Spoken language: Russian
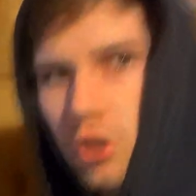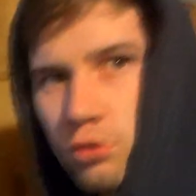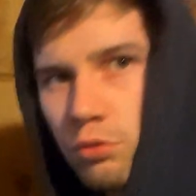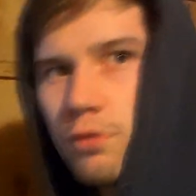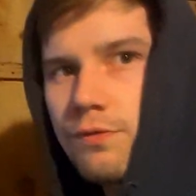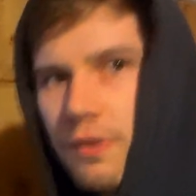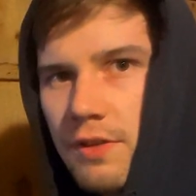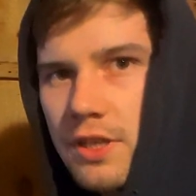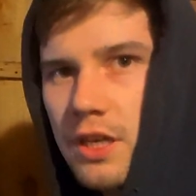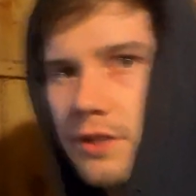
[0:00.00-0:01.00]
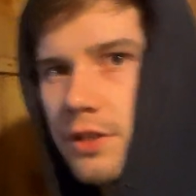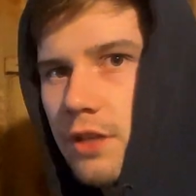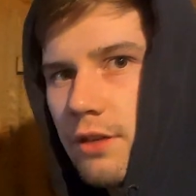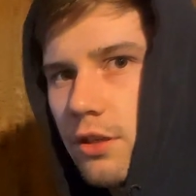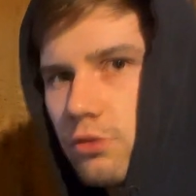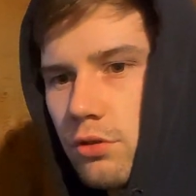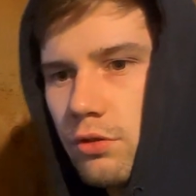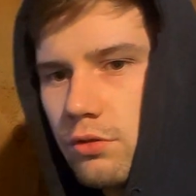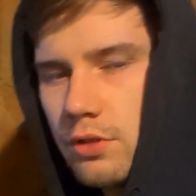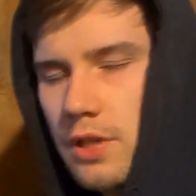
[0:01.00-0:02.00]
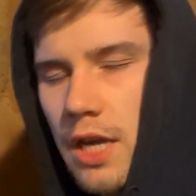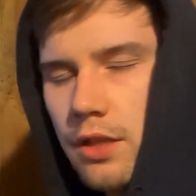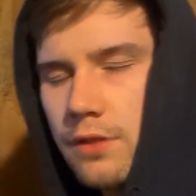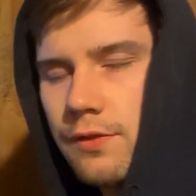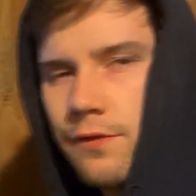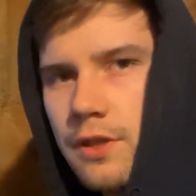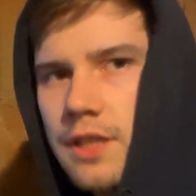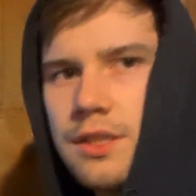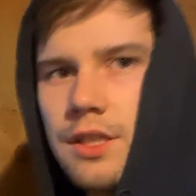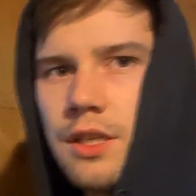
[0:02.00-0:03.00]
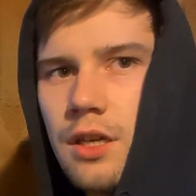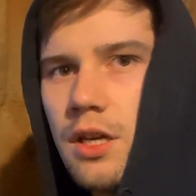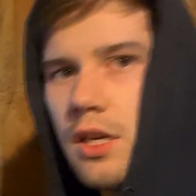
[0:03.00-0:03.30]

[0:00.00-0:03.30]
Ну, вы видели все, наверное, кто знает в классике